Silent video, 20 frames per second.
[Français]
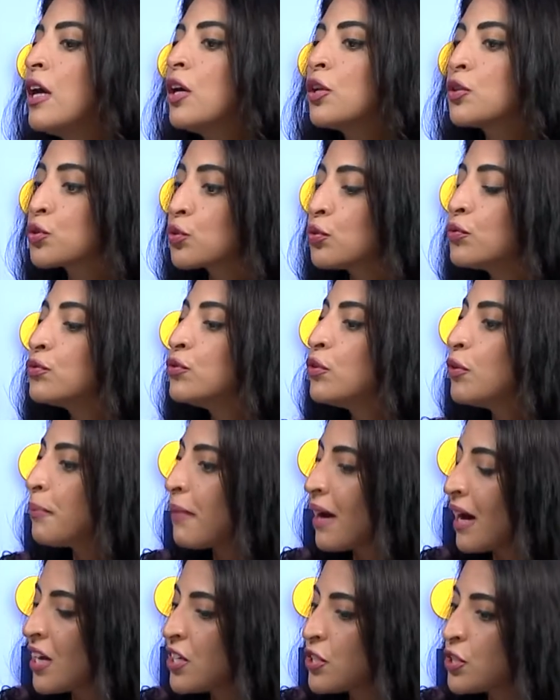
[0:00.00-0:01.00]
Je trouve
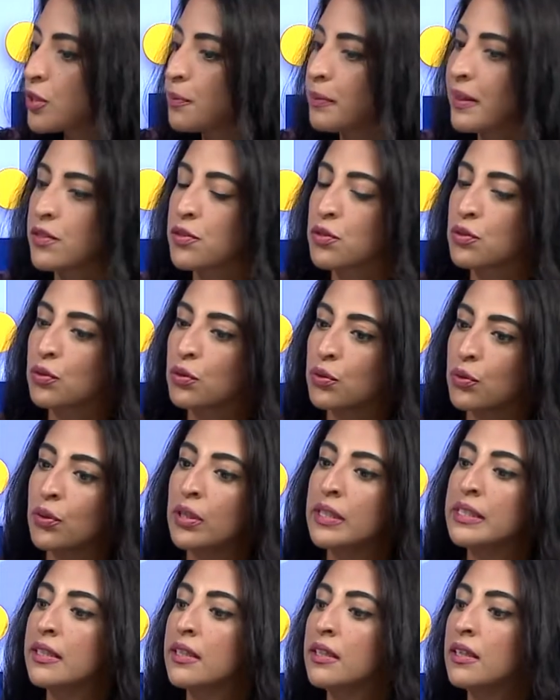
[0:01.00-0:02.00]
dommage parce que
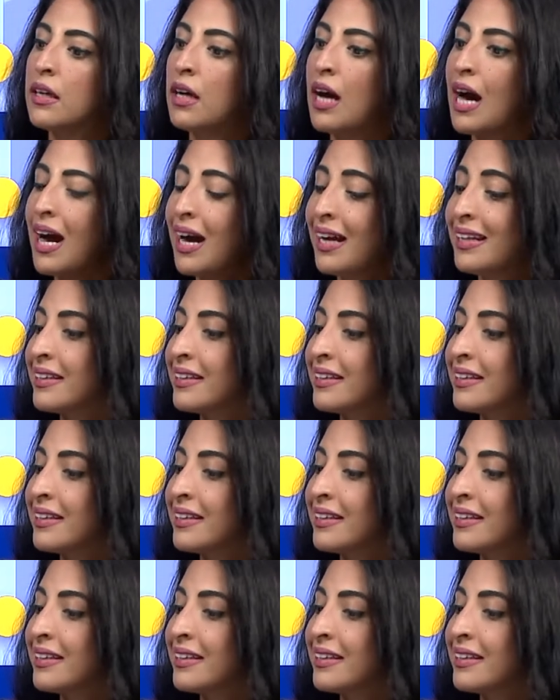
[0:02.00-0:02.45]
à